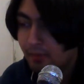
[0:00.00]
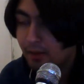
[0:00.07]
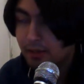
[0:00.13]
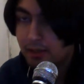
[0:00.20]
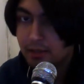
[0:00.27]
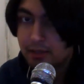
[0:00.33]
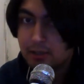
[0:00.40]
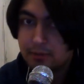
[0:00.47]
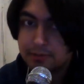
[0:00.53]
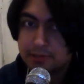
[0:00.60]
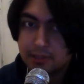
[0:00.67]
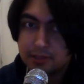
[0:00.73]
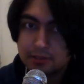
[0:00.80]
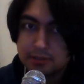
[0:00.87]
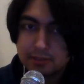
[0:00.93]
Gene Kıbrıs'a
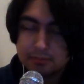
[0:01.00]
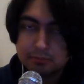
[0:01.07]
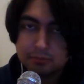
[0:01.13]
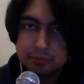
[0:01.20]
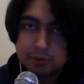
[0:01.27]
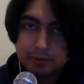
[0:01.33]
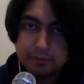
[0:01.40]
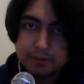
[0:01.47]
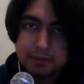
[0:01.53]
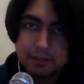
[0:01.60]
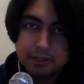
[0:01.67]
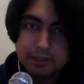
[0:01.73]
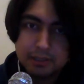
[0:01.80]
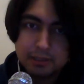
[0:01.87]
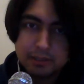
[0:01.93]
gideceğim. Bu
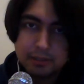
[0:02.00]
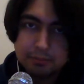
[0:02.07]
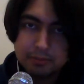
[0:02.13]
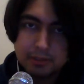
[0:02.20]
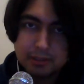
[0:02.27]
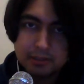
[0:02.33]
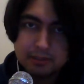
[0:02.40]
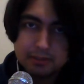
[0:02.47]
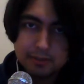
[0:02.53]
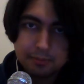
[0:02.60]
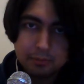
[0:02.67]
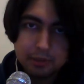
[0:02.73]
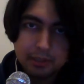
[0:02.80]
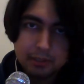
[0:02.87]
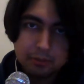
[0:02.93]
demektir ki bir de
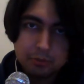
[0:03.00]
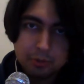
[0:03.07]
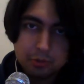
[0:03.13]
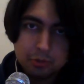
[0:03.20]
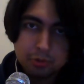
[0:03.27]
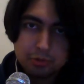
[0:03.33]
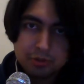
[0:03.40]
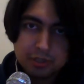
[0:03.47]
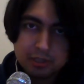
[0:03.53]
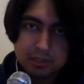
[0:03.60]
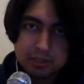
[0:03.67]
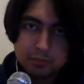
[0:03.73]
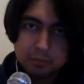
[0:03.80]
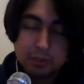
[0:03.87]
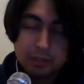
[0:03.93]
İstanbul'a gene dönüş olacak.
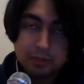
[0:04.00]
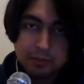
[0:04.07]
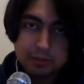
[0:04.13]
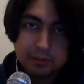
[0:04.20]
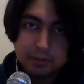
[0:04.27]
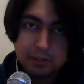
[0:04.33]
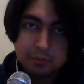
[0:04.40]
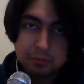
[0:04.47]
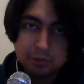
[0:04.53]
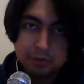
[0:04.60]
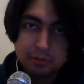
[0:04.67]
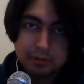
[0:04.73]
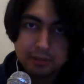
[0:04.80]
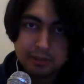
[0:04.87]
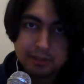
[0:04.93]
Bu da demektir ki
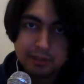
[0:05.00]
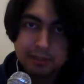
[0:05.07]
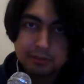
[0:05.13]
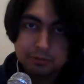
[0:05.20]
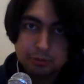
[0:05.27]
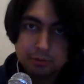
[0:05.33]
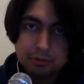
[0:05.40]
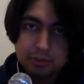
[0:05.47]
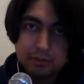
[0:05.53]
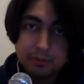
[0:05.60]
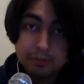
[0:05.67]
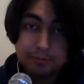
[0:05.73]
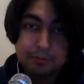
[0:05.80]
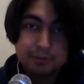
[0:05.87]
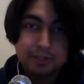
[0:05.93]
muhtemelen gene hasta olacağım
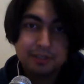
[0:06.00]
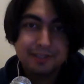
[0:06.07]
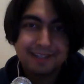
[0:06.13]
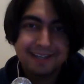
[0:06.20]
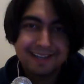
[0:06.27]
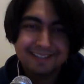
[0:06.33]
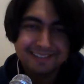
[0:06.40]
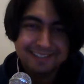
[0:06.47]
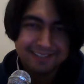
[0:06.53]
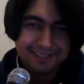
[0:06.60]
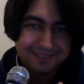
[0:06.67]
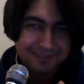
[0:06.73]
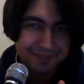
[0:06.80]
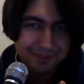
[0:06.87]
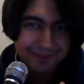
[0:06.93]
ama bu sefer
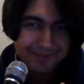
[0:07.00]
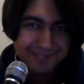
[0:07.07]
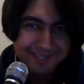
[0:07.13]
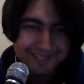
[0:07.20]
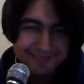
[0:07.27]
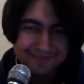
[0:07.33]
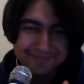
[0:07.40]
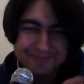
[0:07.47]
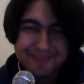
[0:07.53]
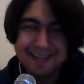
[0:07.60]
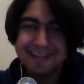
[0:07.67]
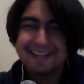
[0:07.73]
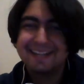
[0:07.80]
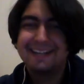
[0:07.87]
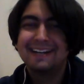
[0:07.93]
hazırlıklı olacağım.
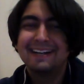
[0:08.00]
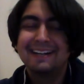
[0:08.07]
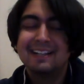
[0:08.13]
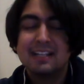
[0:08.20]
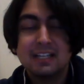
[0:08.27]
Haha.